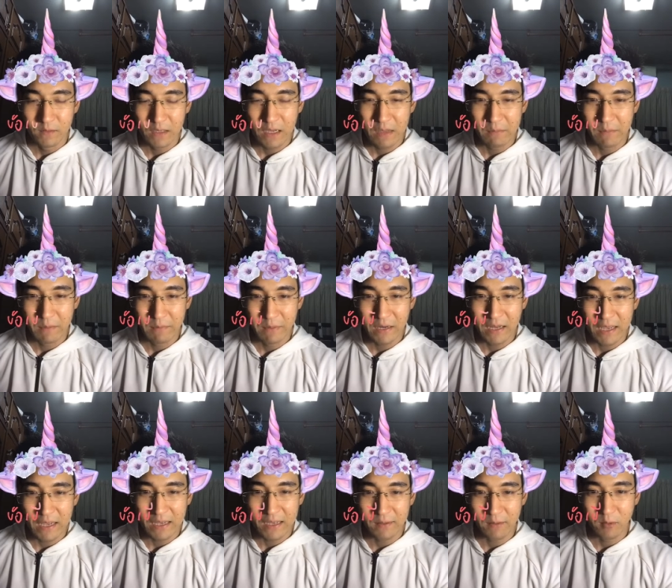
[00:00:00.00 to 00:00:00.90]
ใครมีปัญ
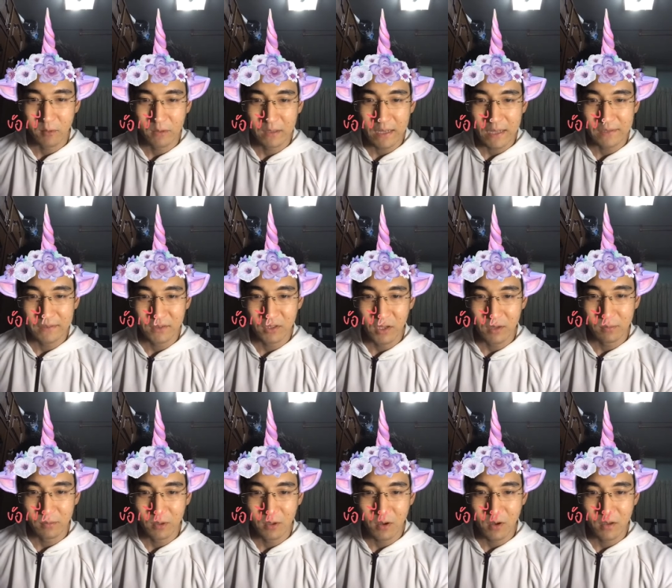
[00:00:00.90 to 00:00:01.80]
หากับการสอบ
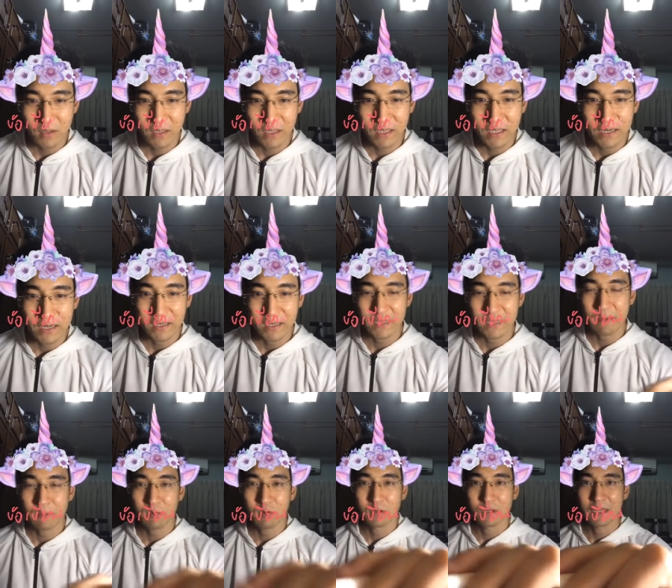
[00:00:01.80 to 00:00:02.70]
ข้อเขียนนะค
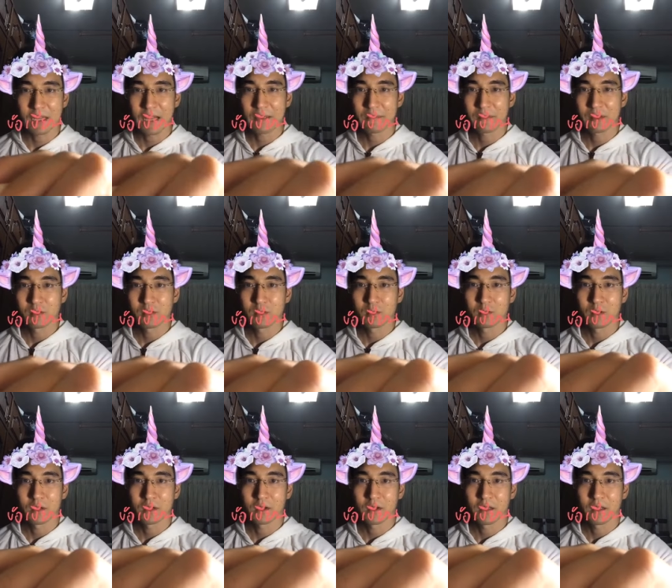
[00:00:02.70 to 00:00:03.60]
รับ กดไลค์มารั
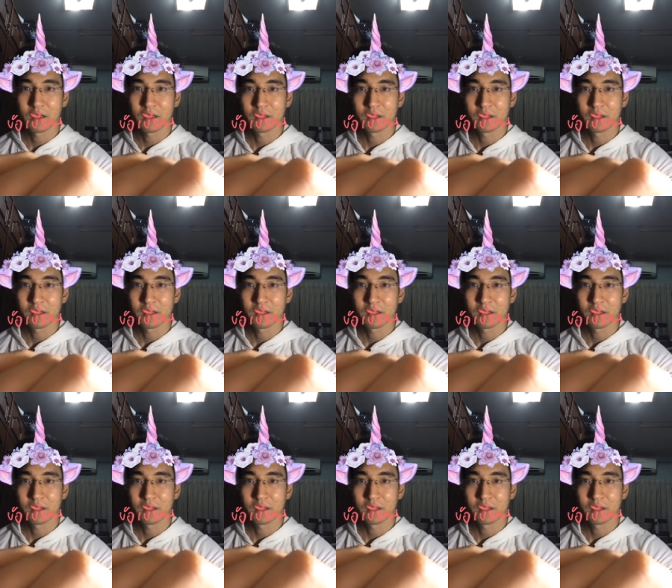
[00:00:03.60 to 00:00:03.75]
วๆหน่อย